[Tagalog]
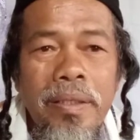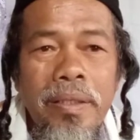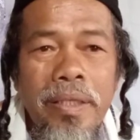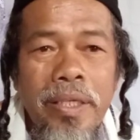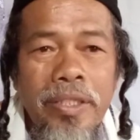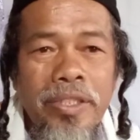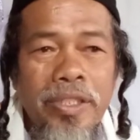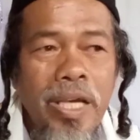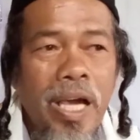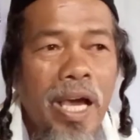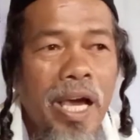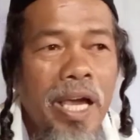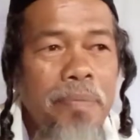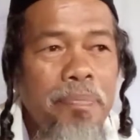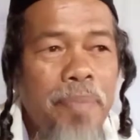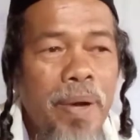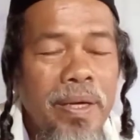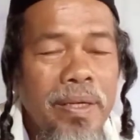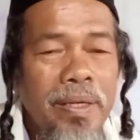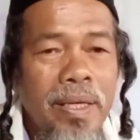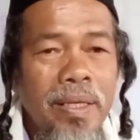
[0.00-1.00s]
Na siya ay
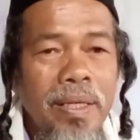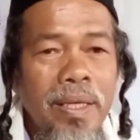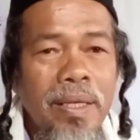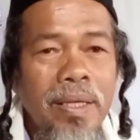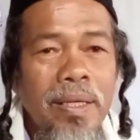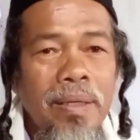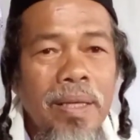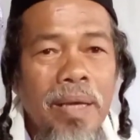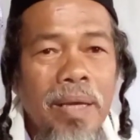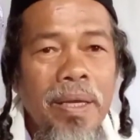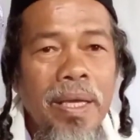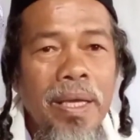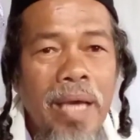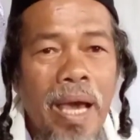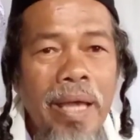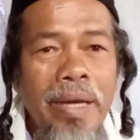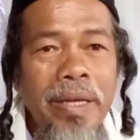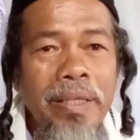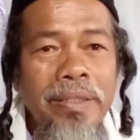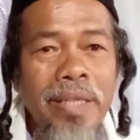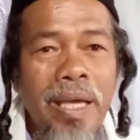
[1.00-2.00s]
pag naging, naging
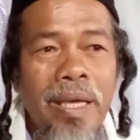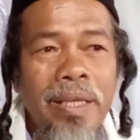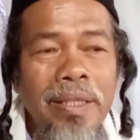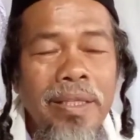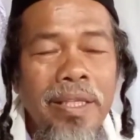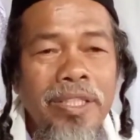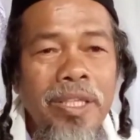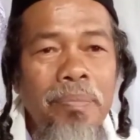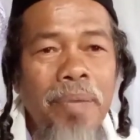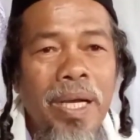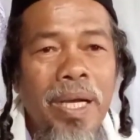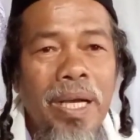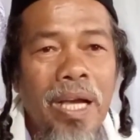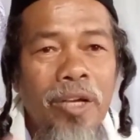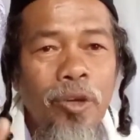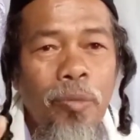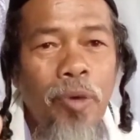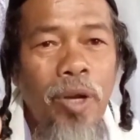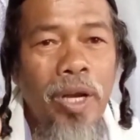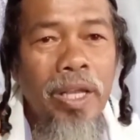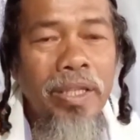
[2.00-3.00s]
hari siya, hindi siya
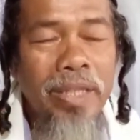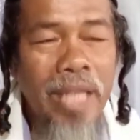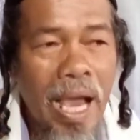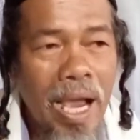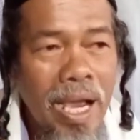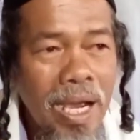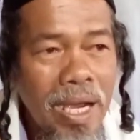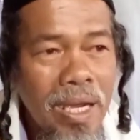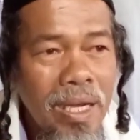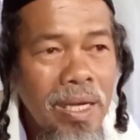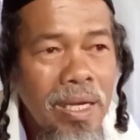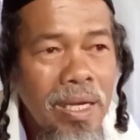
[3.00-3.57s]
mag-accumulate ng